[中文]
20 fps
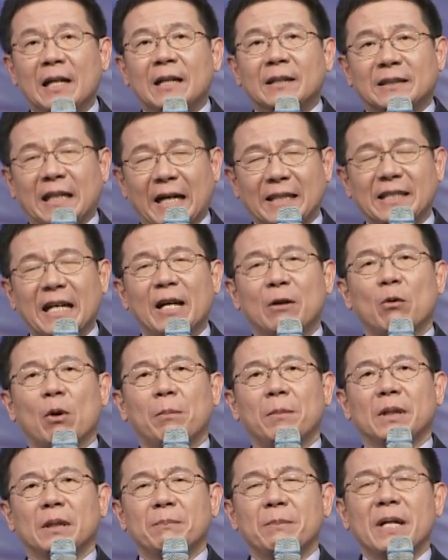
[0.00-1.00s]
他在我
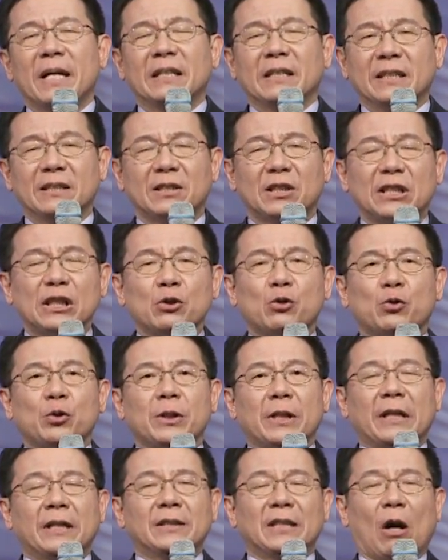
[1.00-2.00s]
们里面继续
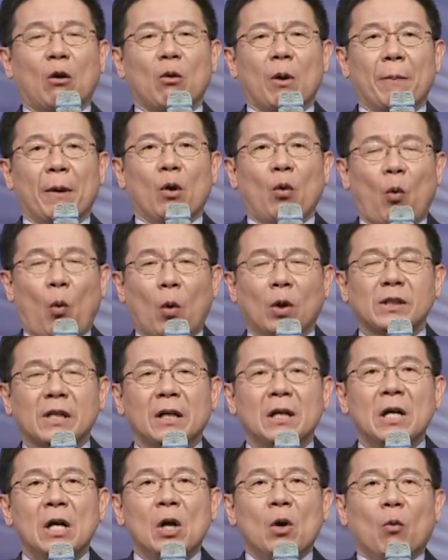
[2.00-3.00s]
引导我们活着，
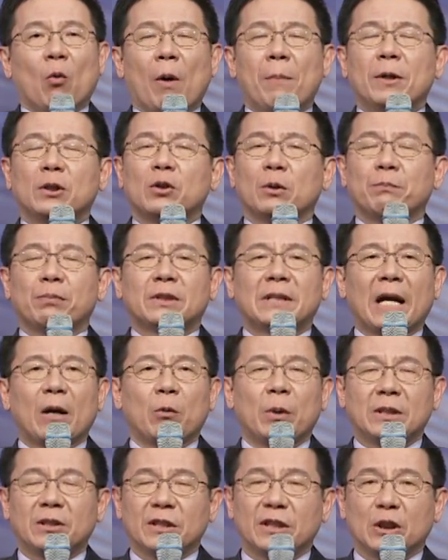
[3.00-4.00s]
我们就不再
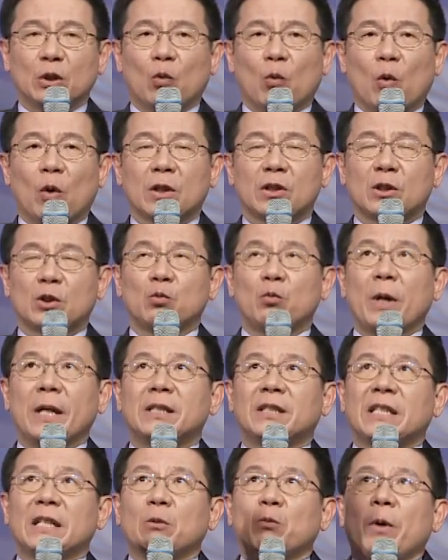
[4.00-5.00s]
为自己活，是为
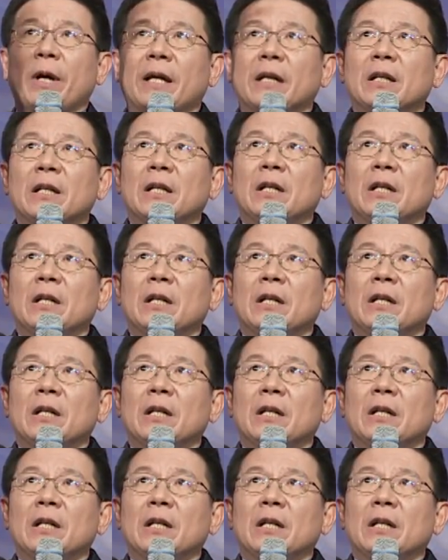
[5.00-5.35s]
这位